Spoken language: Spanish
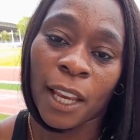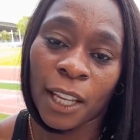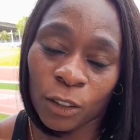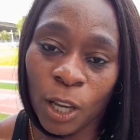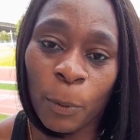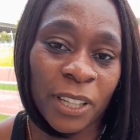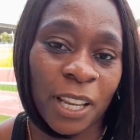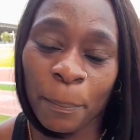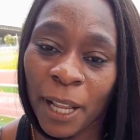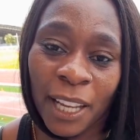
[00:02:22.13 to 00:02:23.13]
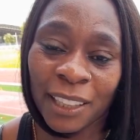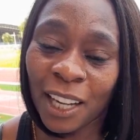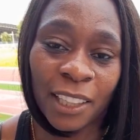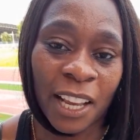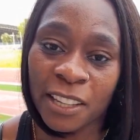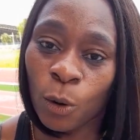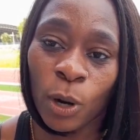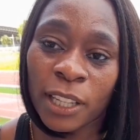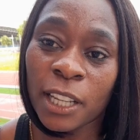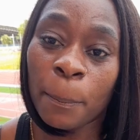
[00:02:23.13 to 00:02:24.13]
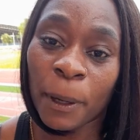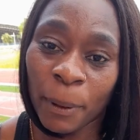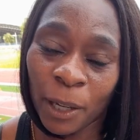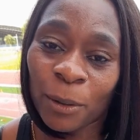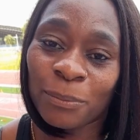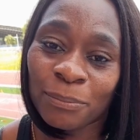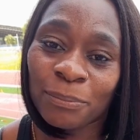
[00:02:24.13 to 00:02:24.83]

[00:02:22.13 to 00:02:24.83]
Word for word: Entonces pues siempre hay que tratar de asegurar desde el primero.